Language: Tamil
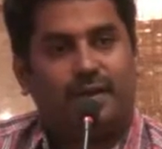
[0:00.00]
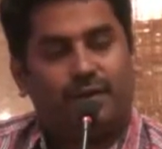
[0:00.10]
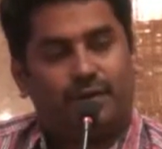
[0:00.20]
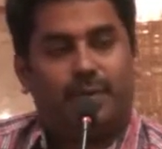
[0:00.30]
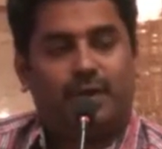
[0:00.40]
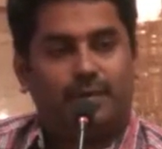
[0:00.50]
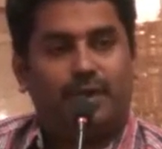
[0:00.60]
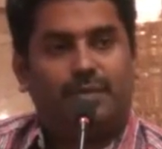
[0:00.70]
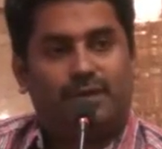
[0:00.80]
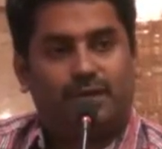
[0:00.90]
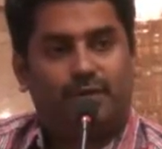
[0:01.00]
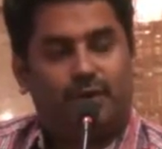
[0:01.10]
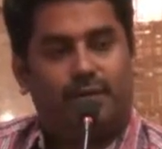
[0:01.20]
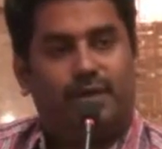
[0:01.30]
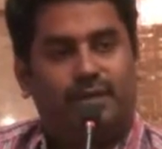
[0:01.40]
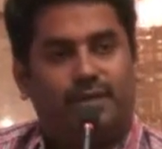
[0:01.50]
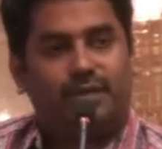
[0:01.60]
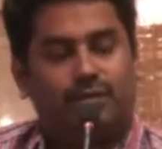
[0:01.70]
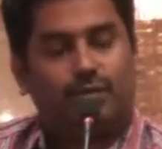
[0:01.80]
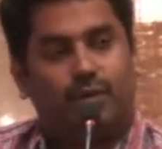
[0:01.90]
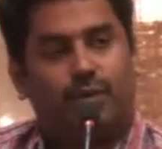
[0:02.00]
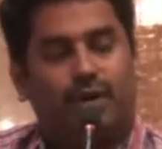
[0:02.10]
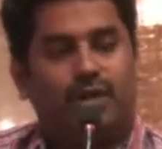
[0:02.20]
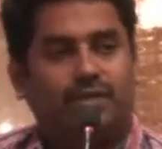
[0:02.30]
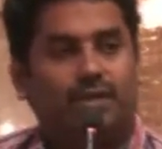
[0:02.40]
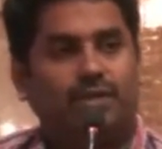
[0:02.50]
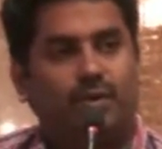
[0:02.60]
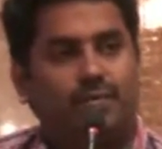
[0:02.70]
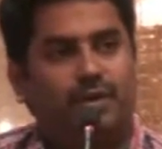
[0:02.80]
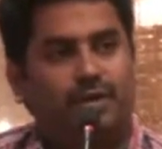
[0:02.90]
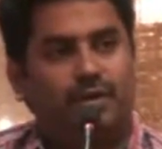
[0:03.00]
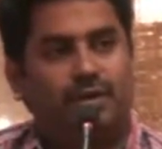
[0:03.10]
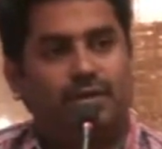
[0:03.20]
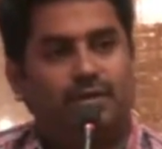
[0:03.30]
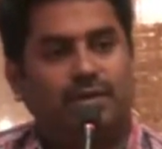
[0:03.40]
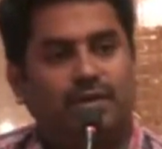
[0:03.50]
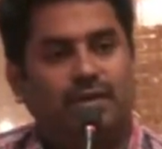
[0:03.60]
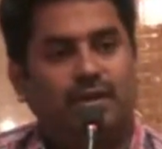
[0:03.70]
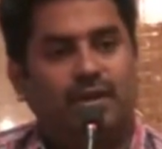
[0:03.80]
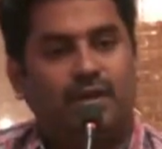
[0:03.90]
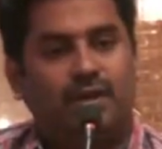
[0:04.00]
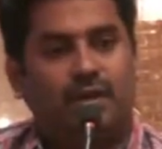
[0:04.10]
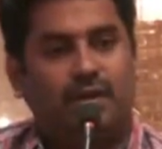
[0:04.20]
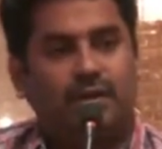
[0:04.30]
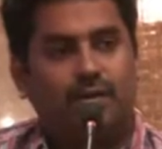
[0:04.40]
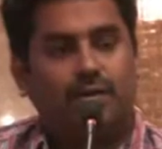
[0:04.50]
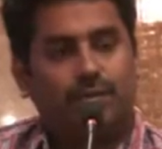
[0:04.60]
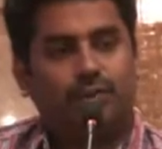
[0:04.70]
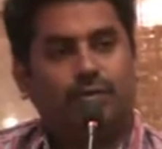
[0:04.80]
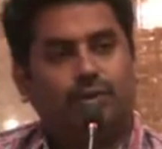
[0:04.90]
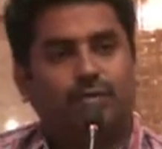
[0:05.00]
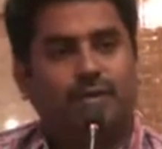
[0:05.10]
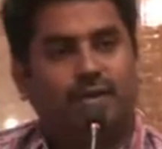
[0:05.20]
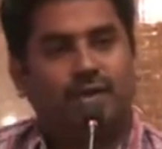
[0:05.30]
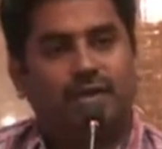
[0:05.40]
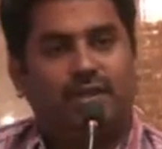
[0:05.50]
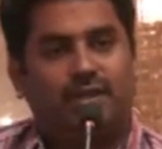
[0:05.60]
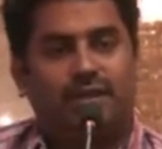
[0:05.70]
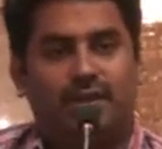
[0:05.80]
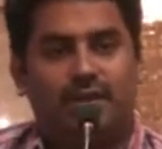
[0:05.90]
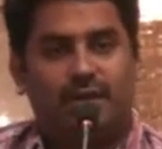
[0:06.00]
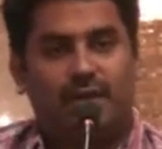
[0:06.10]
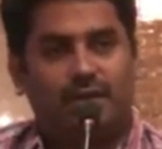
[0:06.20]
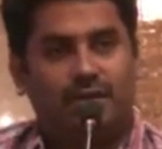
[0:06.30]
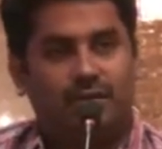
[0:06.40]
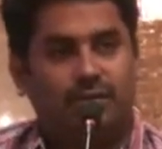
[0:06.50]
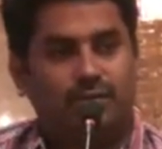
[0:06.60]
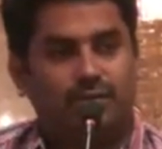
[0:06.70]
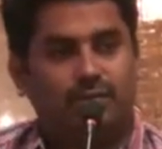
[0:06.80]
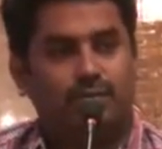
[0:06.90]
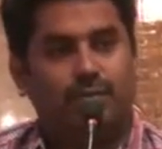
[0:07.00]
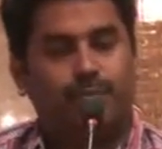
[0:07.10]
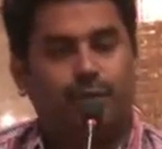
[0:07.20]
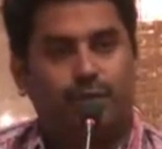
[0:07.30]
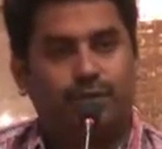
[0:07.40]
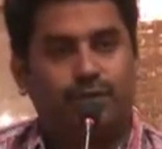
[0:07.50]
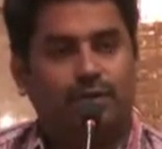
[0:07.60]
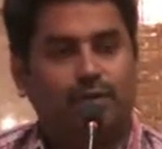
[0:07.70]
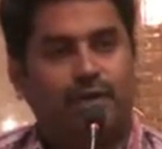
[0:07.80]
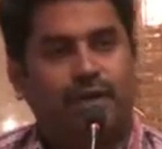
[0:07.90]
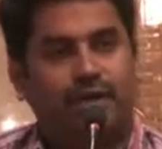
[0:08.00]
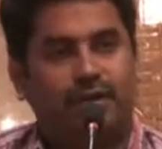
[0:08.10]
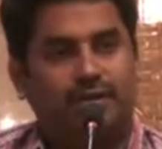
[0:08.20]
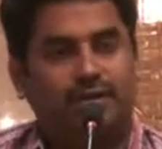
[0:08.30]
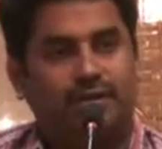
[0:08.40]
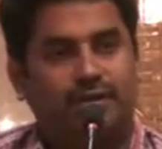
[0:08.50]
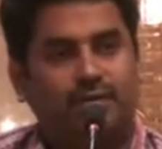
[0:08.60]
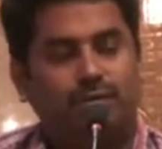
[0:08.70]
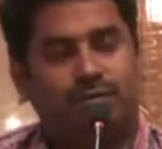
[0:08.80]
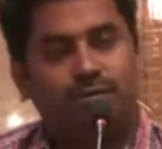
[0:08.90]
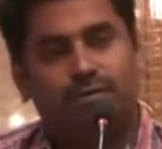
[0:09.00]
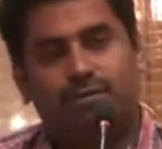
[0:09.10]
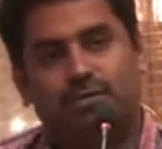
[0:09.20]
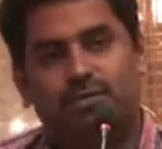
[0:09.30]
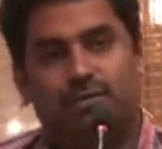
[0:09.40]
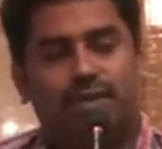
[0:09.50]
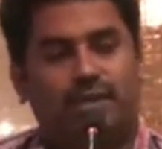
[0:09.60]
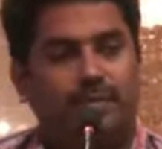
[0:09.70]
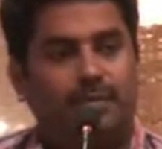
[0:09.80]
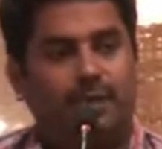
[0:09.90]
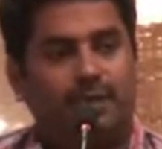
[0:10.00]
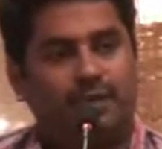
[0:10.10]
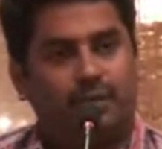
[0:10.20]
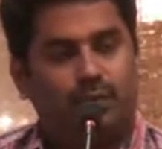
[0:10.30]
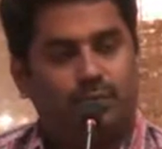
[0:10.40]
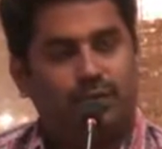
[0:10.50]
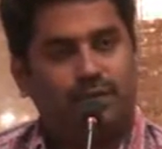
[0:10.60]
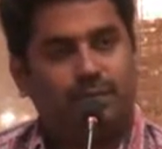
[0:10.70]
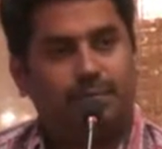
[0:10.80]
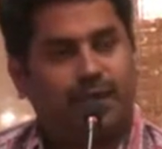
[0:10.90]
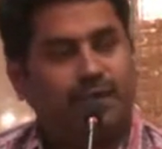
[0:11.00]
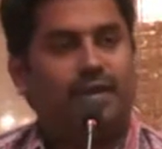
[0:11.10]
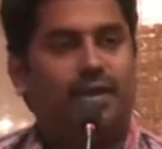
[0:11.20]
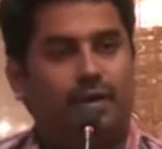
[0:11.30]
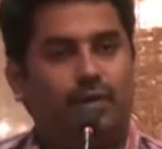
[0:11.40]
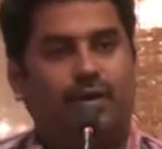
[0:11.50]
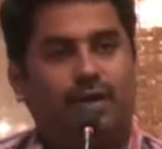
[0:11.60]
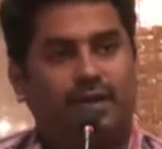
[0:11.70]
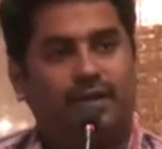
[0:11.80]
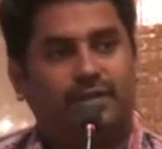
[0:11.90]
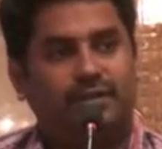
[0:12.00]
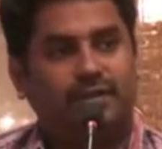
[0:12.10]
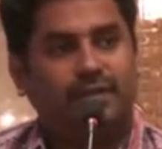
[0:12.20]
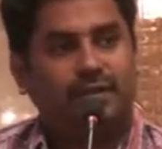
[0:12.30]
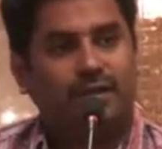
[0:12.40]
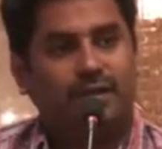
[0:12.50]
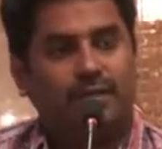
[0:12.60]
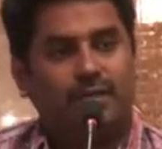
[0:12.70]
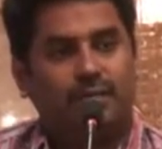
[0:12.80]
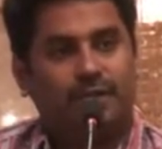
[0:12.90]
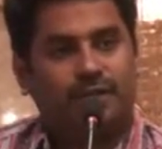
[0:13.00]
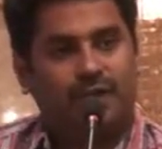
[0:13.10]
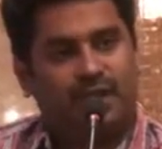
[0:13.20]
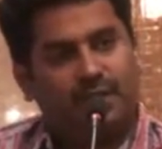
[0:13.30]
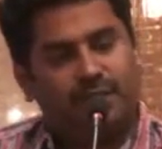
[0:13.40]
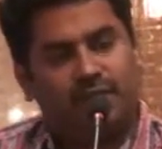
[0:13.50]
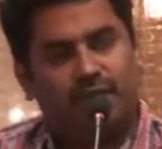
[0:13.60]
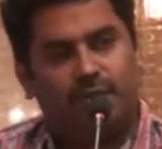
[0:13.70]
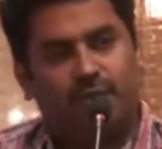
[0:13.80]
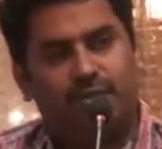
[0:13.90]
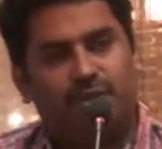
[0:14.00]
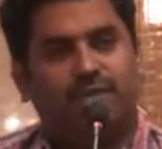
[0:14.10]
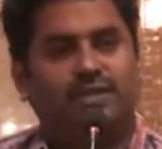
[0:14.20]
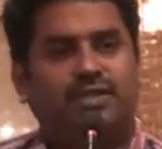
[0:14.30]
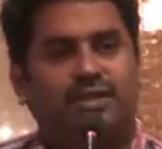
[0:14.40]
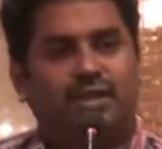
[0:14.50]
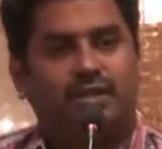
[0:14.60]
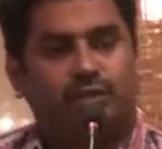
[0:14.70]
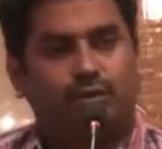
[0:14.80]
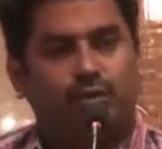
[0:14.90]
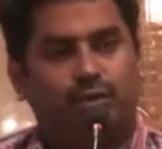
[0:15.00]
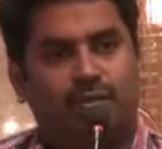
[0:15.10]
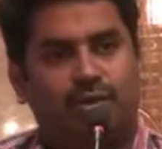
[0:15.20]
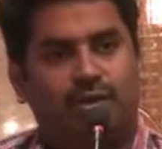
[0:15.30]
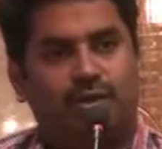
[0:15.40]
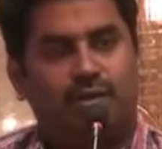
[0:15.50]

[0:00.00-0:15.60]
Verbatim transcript: அவருக்கு பக்கபலமாக இருக்க யுகபாரதி ஸோ இவங்க ஊரெல்லாம் சேர்ந்து ஒர்க் பண்ணுறதுக்கு ரொம்ப சந்தோஷமா இருக்கு அதாவது என்னன்னா நாங்க ஒரு ஒரு ப்ரொடியூசர் ஒரு டைரக்டர் ஒரு இசையமைப்பாளர் அந்த ஒரு பேரியரே எங்களுக்குள்ள கிடையாது பாத்தீங்கன்னா எல்லாமே எப்போவுமே சிரிச்சுக்கிட்டே சந்தோஷமா